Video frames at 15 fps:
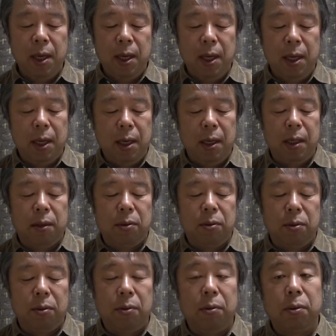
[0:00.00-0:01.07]
えっ、ー、
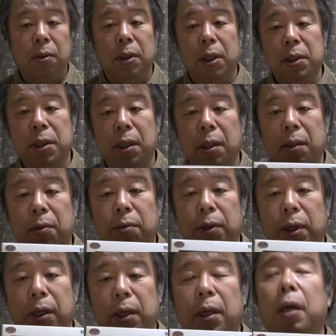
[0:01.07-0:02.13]
と確かこ
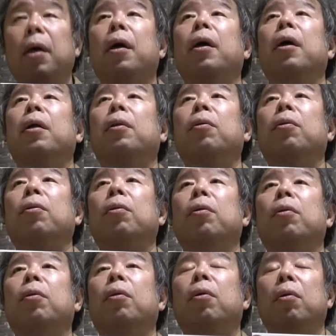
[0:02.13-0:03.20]
れ、えっ、ー、
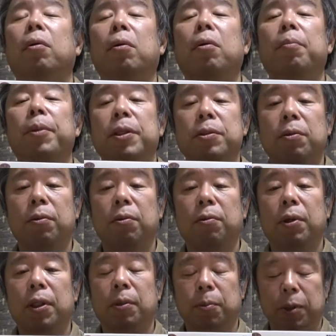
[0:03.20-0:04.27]
と別の
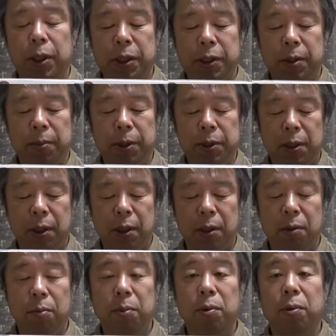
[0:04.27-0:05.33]
動画でも出してますけれ
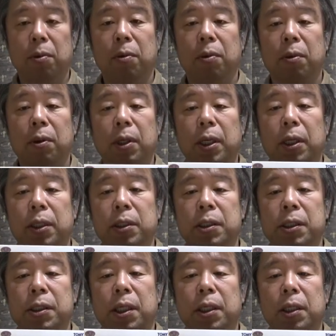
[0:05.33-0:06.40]
ども、えー、
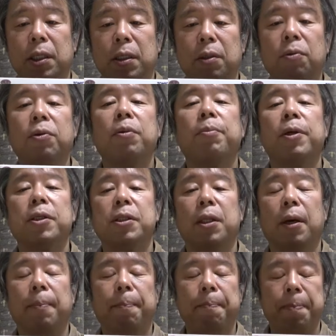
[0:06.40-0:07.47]
実際に乗りまし
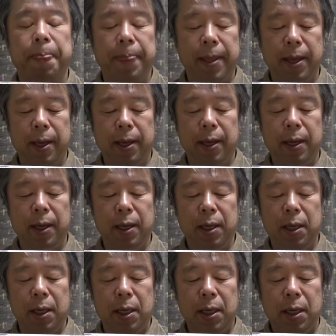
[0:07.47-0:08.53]
たで
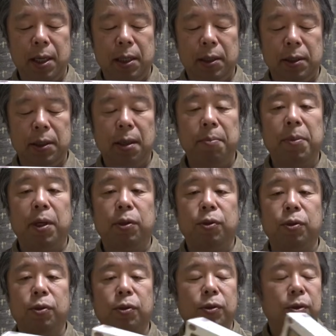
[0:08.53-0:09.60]

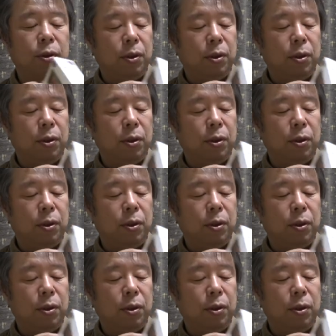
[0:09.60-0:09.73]
300